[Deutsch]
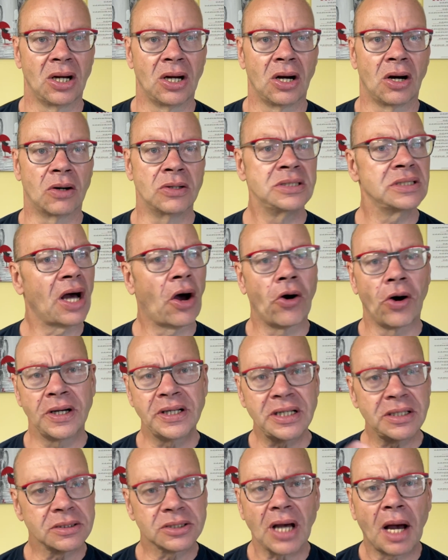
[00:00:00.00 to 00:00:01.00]
Und
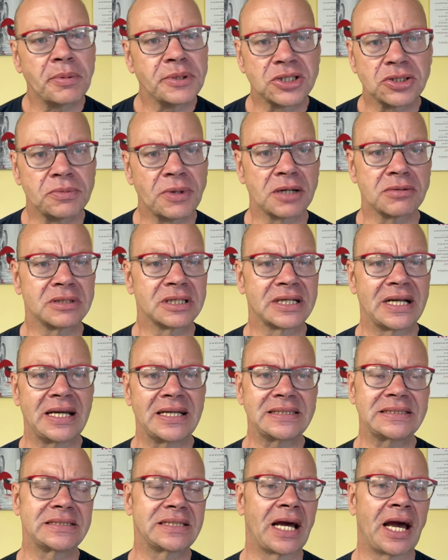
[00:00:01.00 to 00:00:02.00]
heute habe ich zum Beispiel
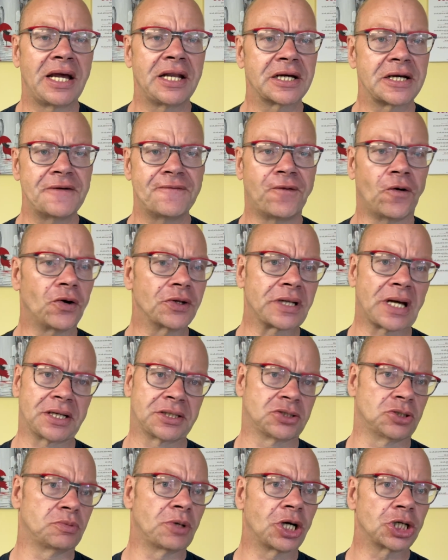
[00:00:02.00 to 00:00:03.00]
gelesen, der Henry Ford
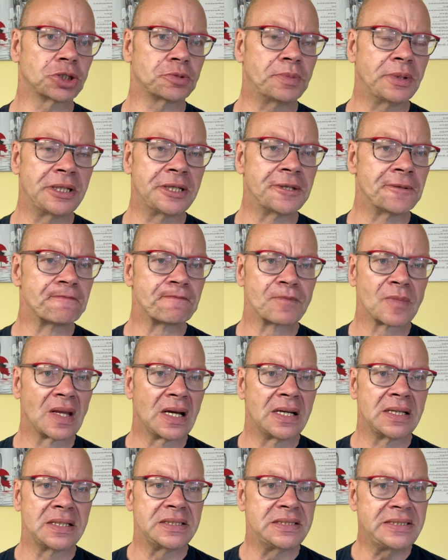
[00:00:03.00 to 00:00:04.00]
hat zum Beispiel
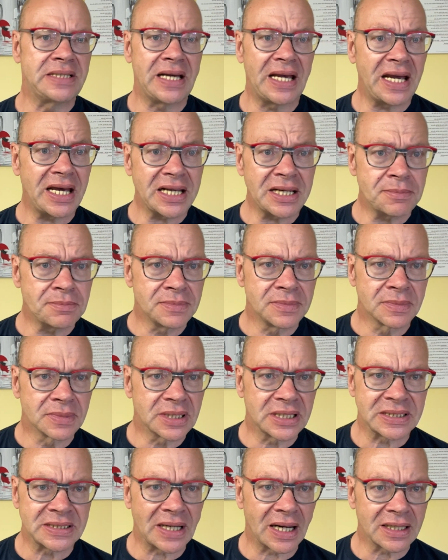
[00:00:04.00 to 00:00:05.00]
jedem
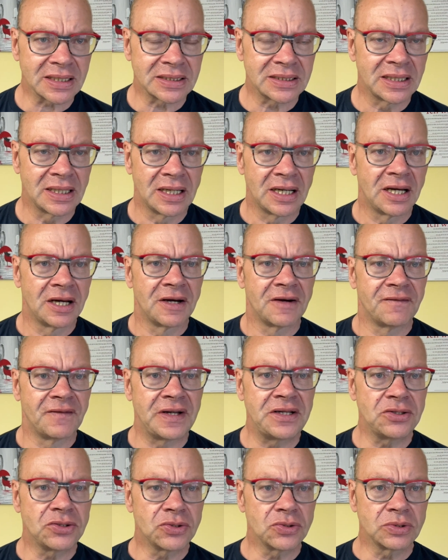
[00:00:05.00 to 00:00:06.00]
gesagt,
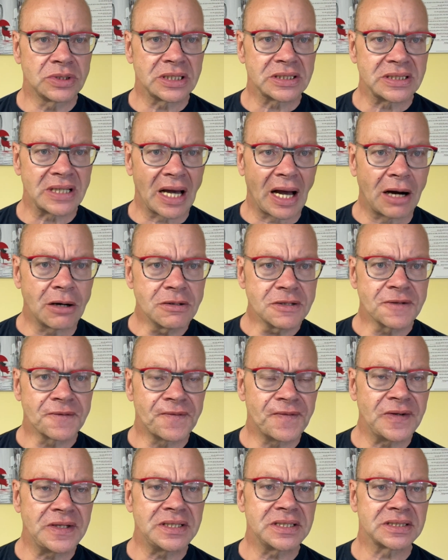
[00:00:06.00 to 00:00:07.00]
wenn du das
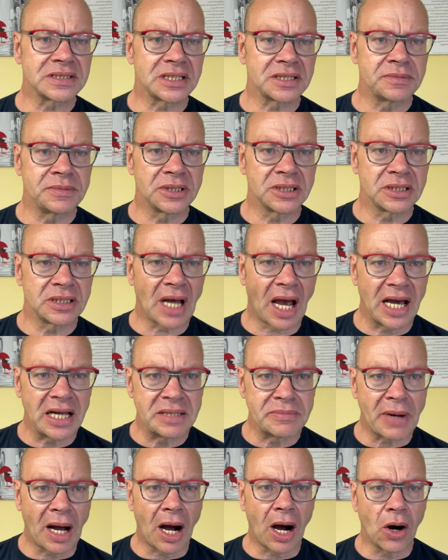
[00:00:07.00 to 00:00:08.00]
rausfindest, dass wir in
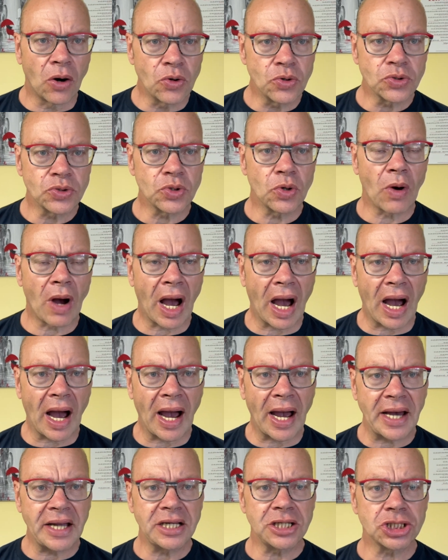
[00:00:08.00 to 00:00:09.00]
einem Auto
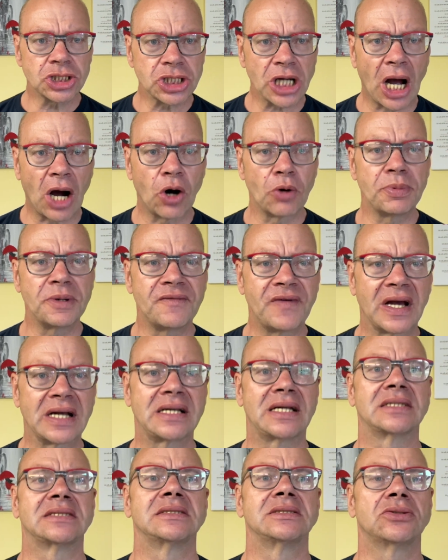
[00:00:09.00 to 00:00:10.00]
eine Schraube
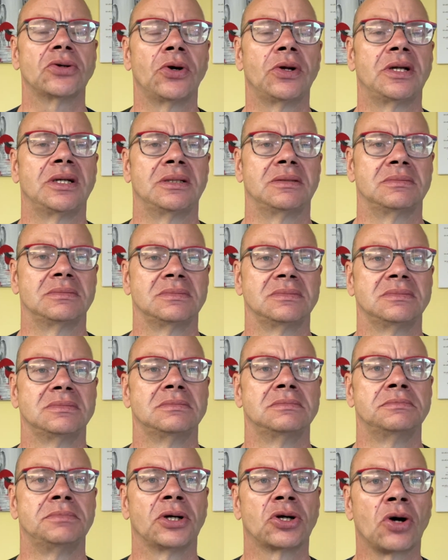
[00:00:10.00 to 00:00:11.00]
weglassen können,
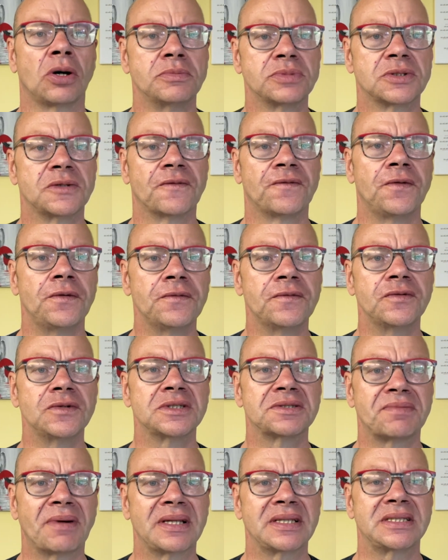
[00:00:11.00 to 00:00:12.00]
bekommst du
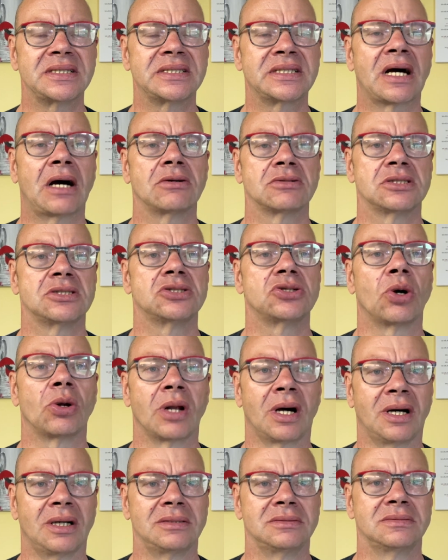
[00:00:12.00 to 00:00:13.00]
25.000
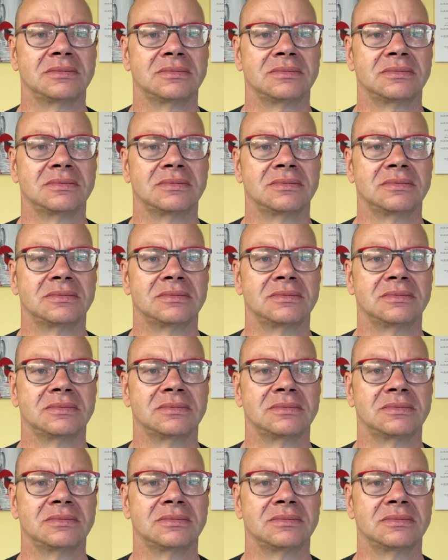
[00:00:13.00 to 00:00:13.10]
Dollar.